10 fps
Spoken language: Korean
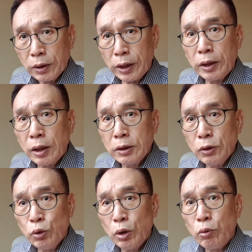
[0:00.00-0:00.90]

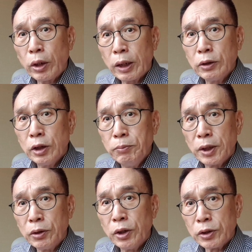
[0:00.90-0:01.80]
얘들한테 여호와라는 의미가 어디